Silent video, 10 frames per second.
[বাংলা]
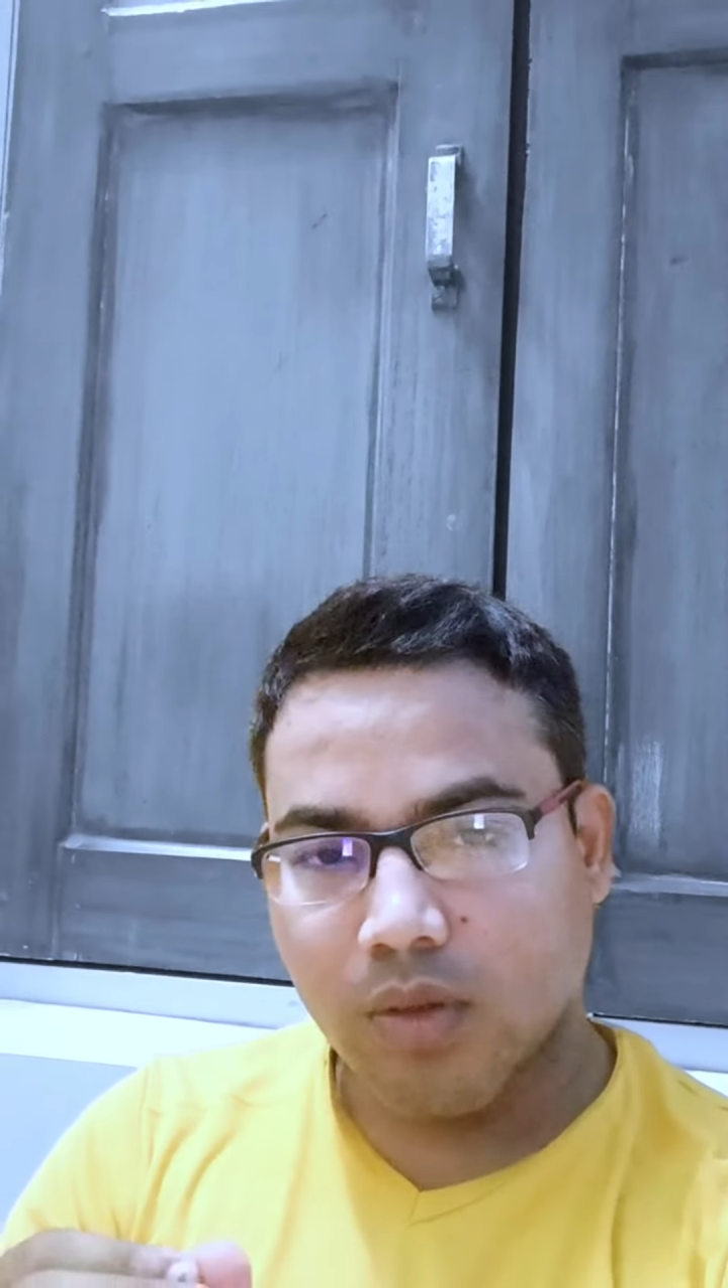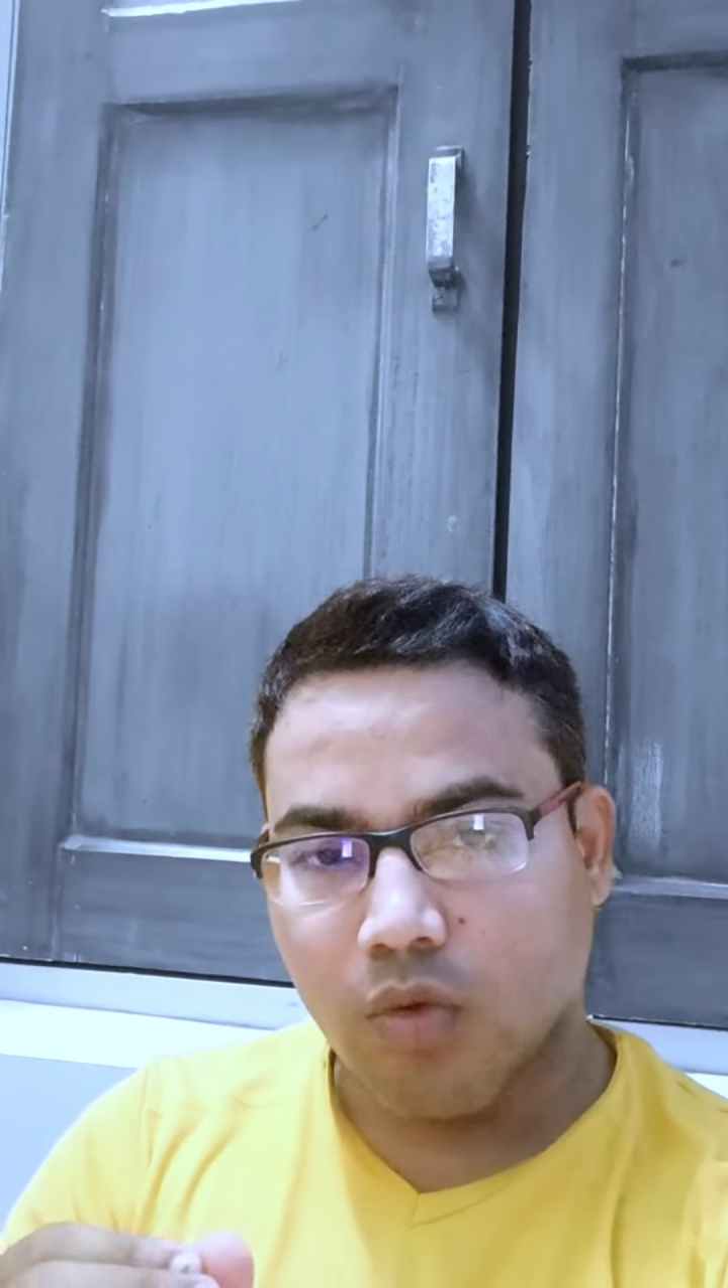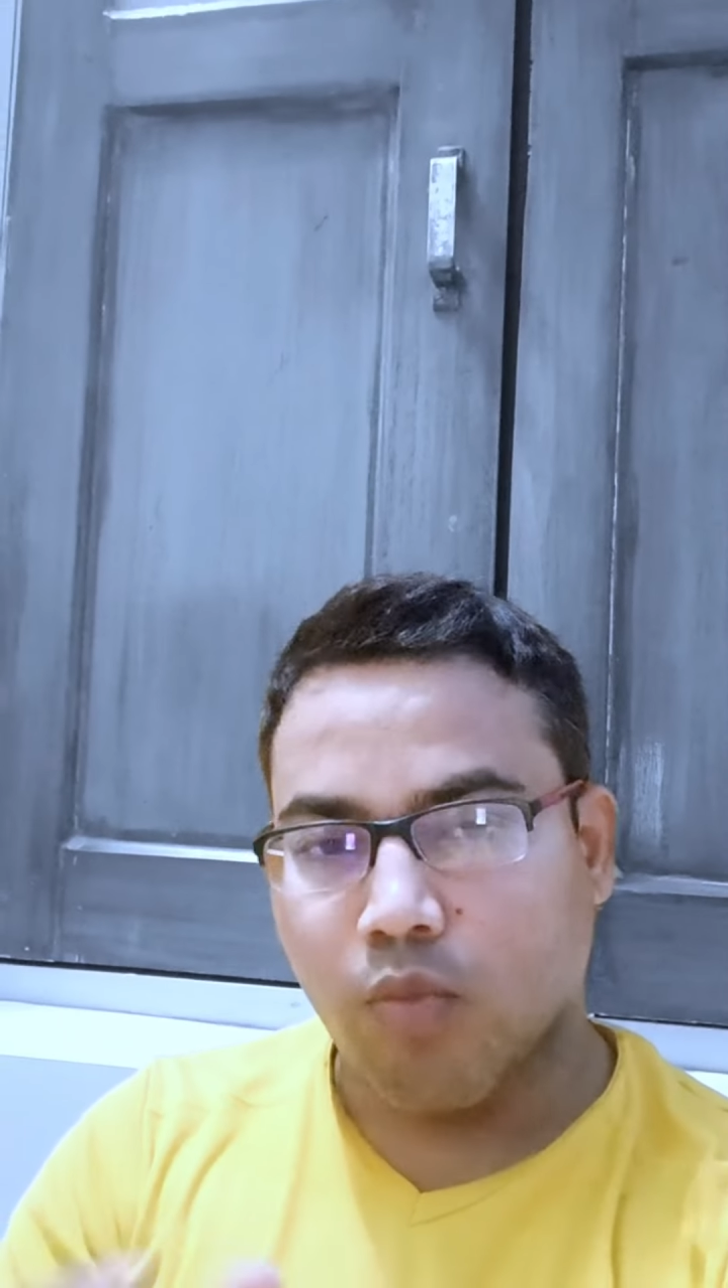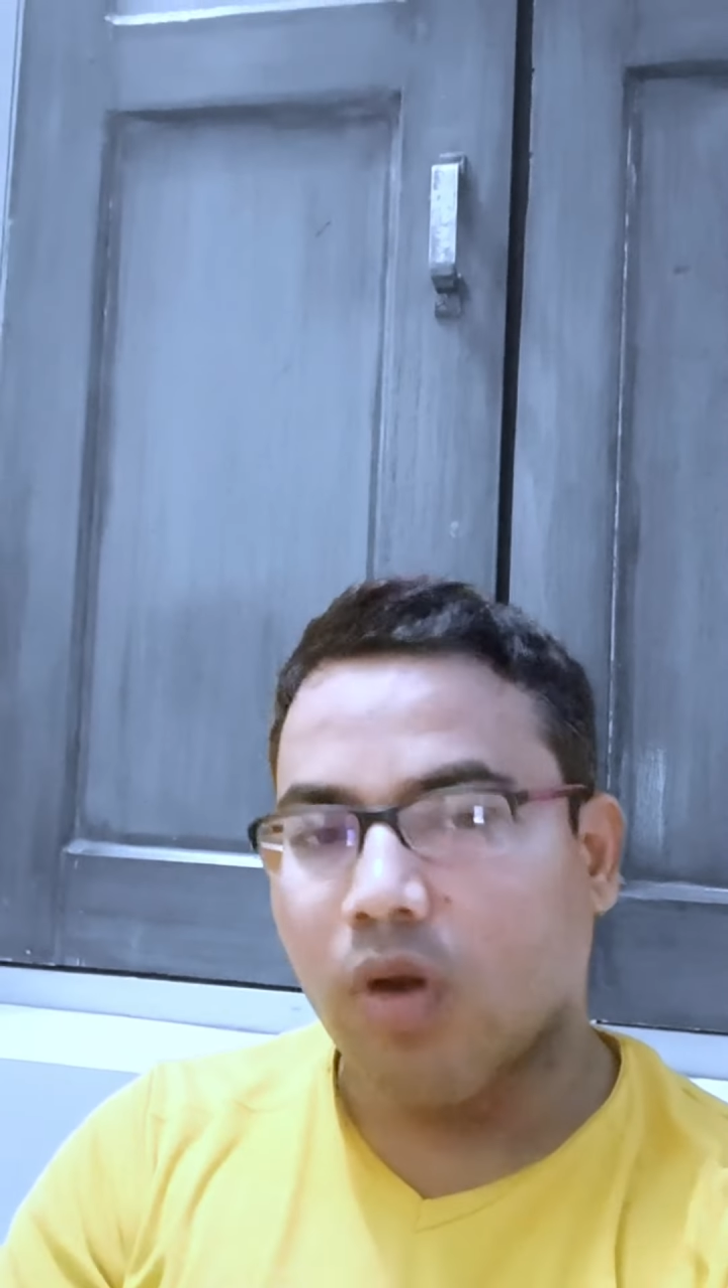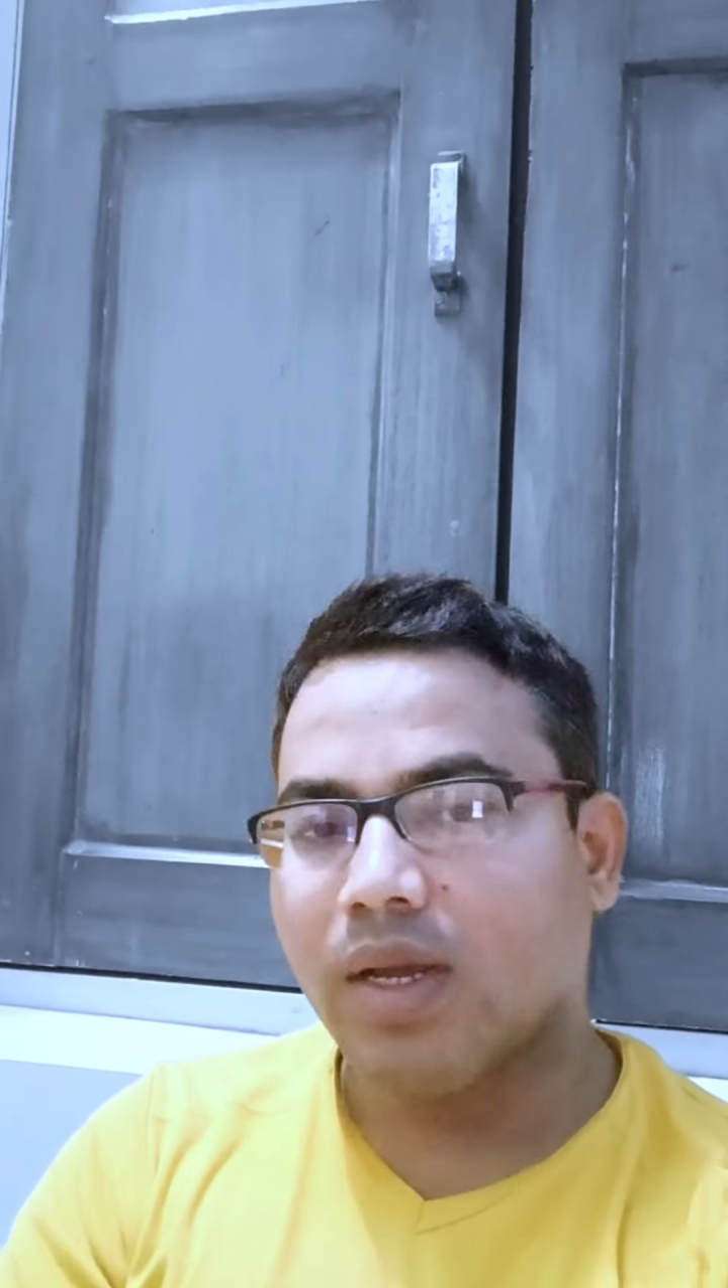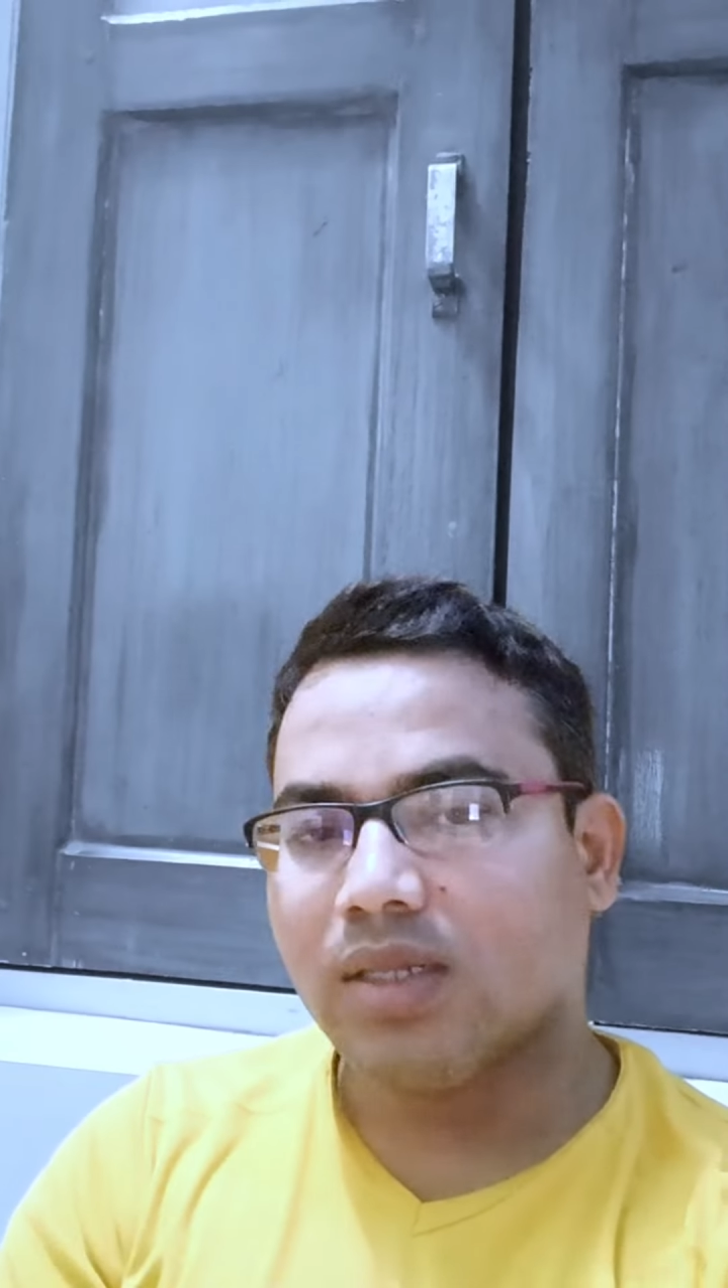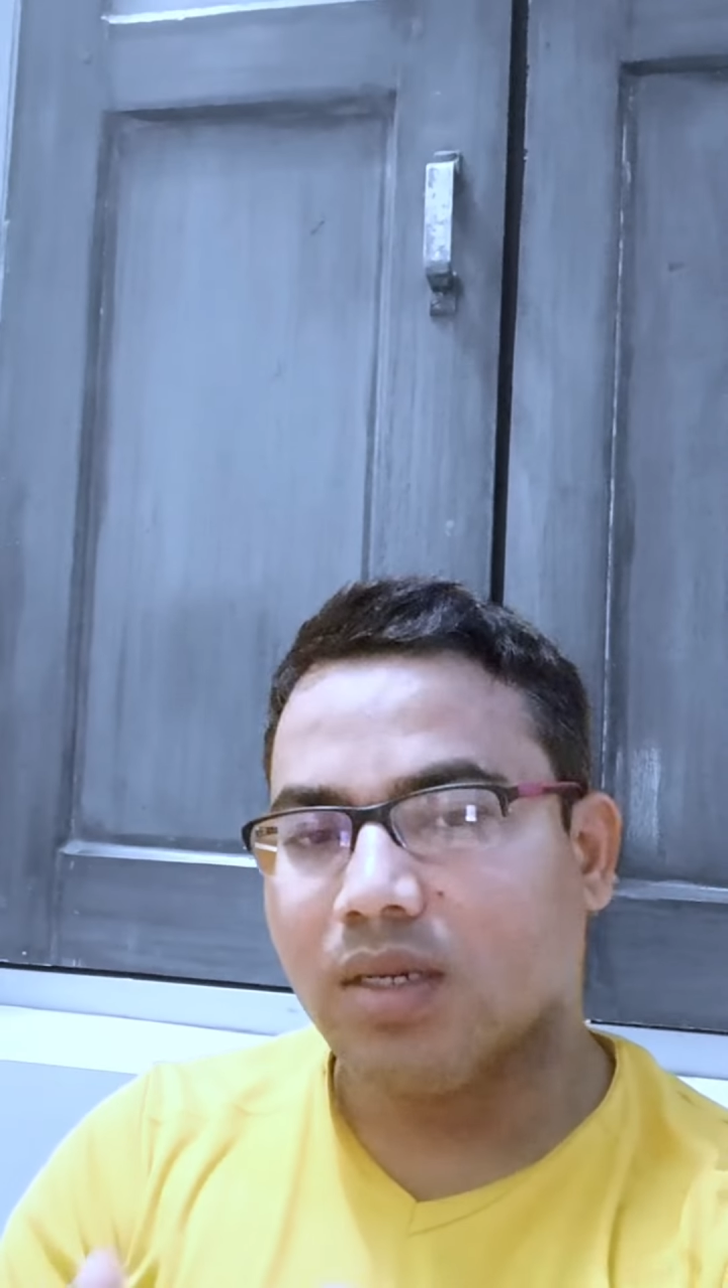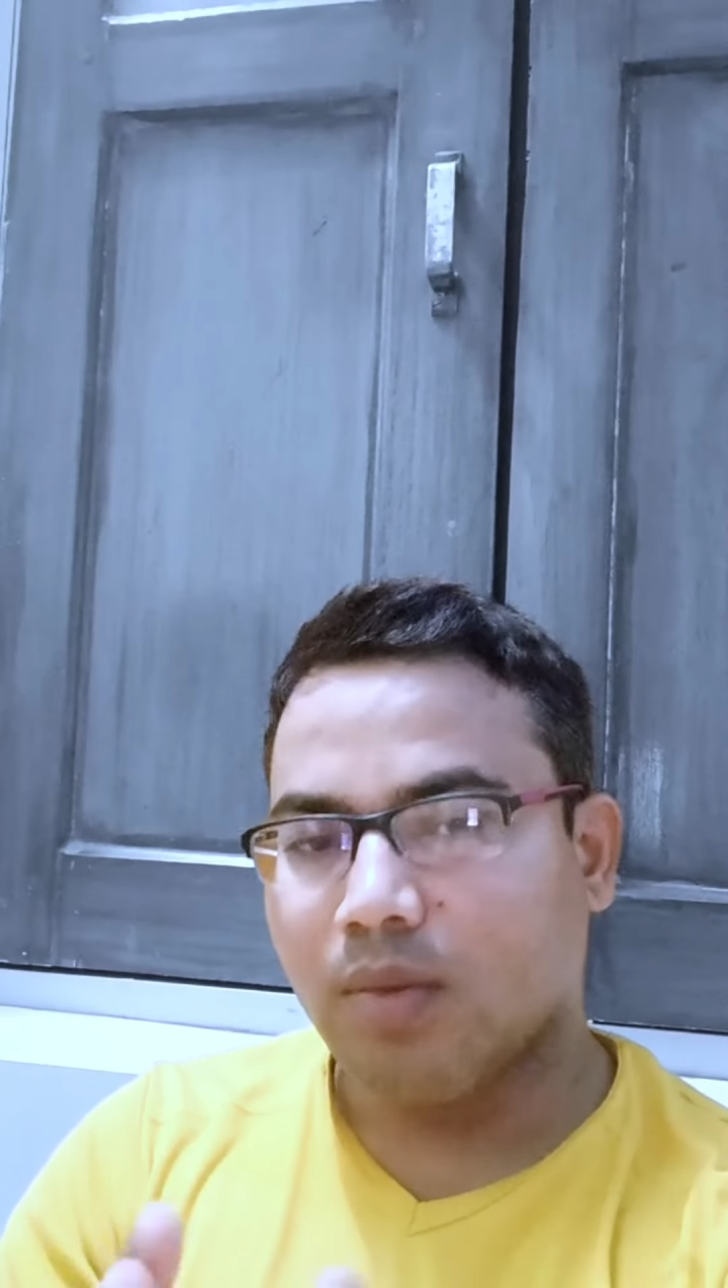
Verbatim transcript: ওর বলিং অ্যাকশনটা